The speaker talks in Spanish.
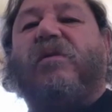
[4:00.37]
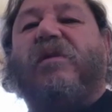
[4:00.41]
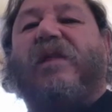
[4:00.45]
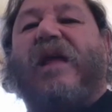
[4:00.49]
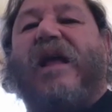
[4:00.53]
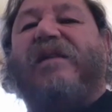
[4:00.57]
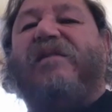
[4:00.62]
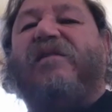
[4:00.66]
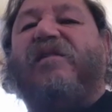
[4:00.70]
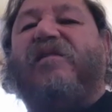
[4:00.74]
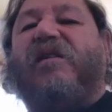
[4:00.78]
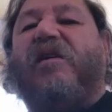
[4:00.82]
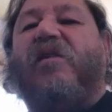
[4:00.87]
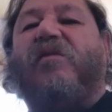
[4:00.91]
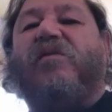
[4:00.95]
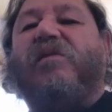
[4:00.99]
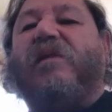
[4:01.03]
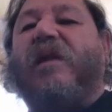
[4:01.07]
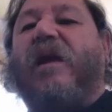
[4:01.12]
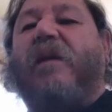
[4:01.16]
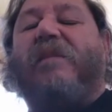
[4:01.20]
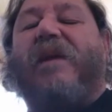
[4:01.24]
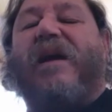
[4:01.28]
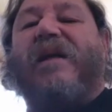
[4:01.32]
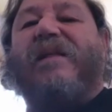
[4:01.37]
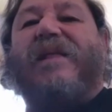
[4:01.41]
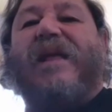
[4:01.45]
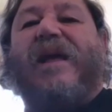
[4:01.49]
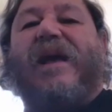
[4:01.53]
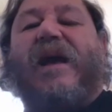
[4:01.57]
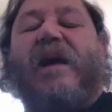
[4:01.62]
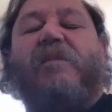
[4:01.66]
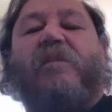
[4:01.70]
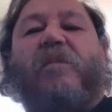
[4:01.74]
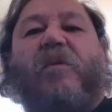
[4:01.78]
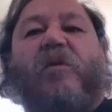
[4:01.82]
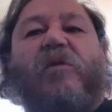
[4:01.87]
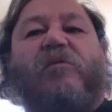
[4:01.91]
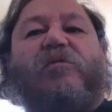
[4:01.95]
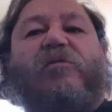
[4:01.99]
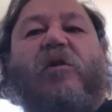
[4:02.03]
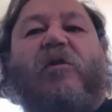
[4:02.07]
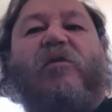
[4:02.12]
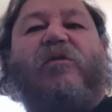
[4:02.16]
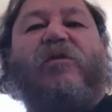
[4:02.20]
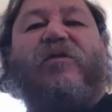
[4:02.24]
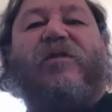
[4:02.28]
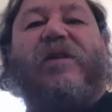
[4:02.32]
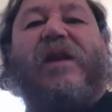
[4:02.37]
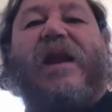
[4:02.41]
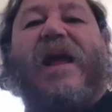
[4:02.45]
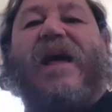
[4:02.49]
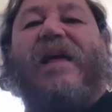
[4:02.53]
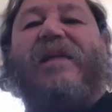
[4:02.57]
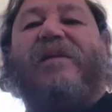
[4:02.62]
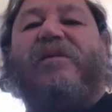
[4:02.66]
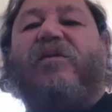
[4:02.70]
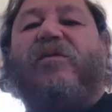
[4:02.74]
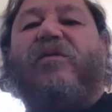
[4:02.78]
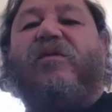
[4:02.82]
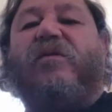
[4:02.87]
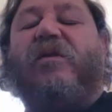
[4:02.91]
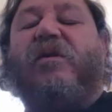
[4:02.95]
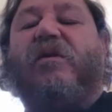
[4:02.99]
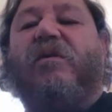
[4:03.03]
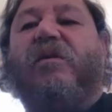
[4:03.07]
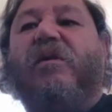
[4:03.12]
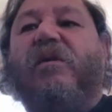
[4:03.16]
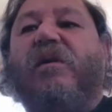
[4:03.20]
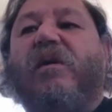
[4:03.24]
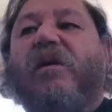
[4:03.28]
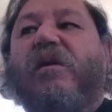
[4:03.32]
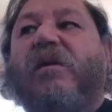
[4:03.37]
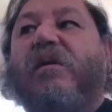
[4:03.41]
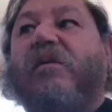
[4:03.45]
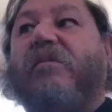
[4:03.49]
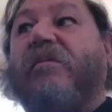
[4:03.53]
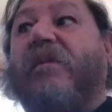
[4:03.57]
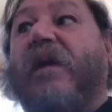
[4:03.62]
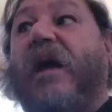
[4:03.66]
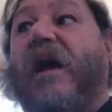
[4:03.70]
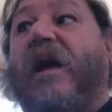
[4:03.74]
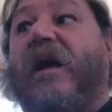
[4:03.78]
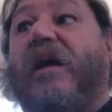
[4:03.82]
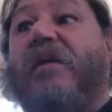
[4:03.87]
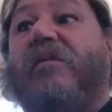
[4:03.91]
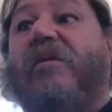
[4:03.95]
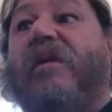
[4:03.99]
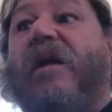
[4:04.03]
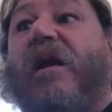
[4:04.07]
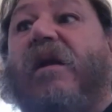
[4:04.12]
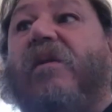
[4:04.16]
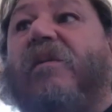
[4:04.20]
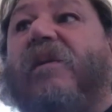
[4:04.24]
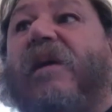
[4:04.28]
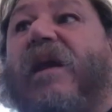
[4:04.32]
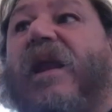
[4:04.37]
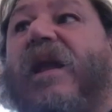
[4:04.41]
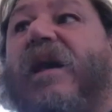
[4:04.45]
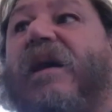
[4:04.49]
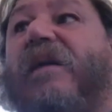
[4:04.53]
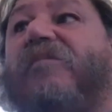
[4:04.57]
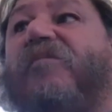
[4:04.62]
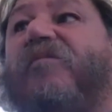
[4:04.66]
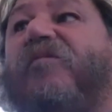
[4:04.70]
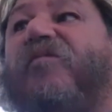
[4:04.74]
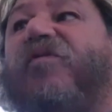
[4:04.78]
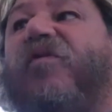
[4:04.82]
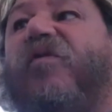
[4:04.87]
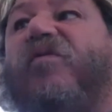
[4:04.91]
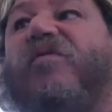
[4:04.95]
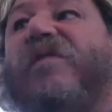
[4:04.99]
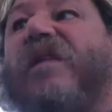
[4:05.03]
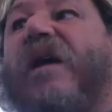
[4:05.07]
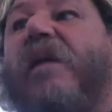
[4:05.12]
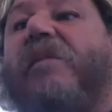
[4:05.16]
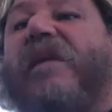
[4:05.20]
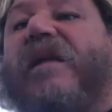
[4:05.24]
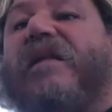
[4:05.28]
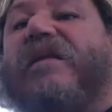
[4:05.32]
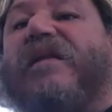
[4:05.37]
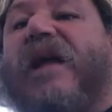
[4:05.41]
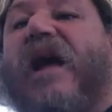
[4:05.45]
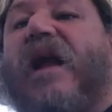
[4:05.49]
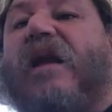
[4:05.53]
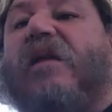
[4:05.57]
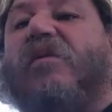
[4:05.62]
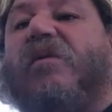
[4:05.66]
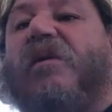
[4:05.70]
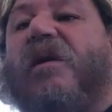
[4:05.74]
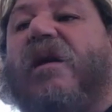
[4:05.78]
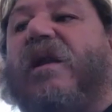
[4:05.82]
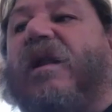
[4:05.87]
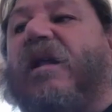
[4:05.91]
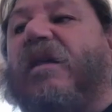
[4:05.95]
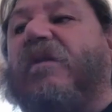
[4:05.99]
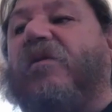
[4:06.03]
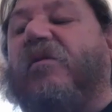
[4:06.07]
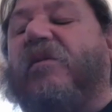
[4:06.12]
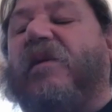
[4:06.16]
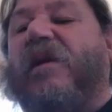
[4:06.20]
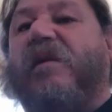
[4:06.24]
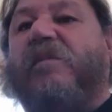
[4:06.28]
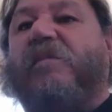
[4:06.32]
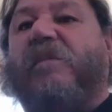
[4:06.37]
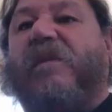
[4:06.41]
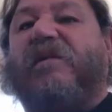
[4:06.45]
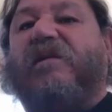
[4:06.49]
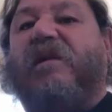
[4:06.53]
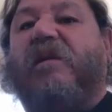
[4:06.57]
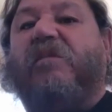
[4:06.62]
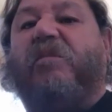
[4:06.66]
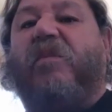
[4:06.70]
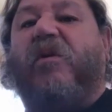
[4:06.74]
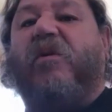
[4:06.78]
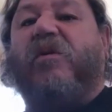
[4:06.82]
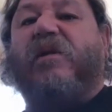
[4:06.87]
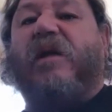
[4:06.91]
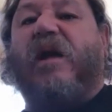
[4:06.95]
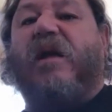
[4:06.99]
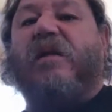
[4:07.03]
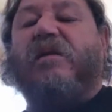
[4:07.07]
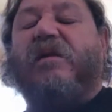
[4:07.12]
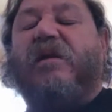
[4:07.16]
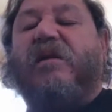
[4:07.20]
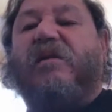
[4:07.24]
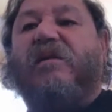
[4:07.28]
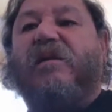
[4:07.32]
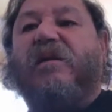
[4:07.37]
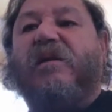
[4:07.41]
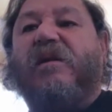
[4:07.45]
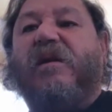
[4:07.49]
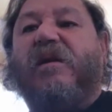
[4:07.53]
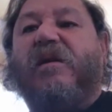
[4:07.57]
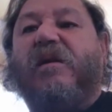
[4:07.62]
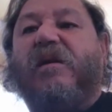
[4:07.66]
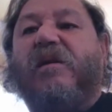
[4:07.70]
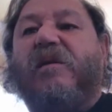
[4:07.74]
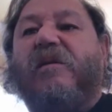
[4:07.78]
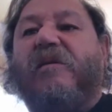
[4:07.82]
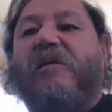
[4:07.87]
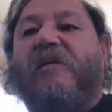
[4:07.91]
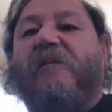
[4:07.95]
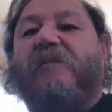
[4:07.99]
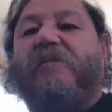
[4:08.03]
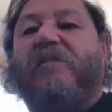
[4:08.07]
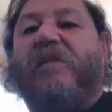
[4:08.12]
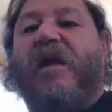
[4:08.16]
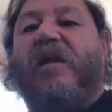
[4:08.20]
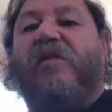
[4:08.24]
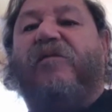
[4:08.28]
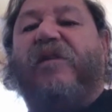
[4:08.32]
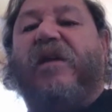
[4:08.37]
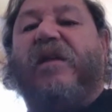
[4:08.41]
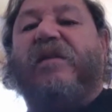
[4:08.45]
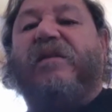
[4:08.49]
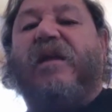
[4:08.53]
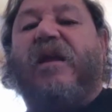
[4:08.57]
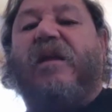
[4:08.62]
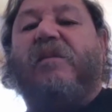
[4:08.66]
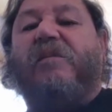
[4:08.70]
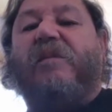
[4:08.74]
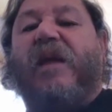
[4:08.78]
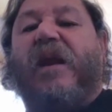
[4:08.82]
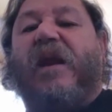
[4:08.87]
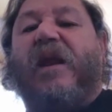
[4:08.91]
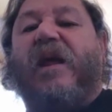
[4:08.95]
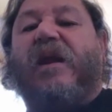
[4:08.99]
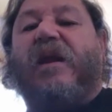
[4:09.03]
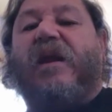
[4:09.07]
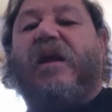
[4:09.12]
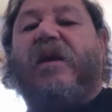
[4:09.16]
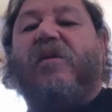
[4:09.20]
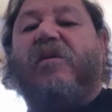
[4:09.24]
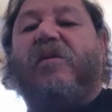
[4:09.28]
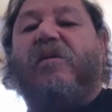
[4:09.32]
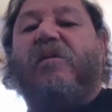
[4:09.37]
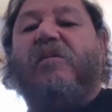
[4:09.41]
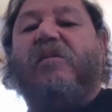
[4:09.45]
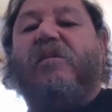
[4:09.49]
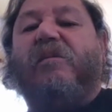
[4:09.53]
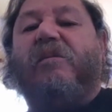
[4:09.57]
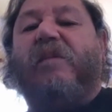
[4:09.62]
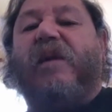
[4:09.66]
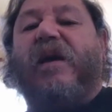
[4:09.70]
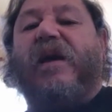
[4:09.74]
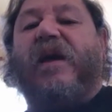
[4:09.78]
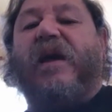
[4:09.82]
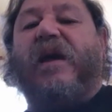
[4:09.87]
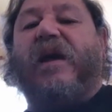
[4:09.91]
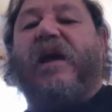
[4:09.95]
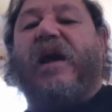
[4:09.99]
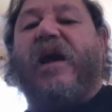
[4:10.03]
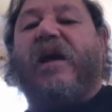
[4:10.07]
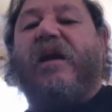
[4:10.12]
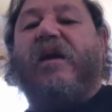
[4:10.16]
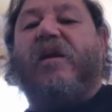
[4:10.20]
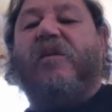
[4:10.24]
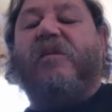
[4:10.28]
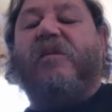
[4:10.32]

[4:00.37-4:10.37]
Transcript: tensión dramática por todos lados, ¿no? una novela fundamental, una de las novelas más importantes del fin del milenio mexicano.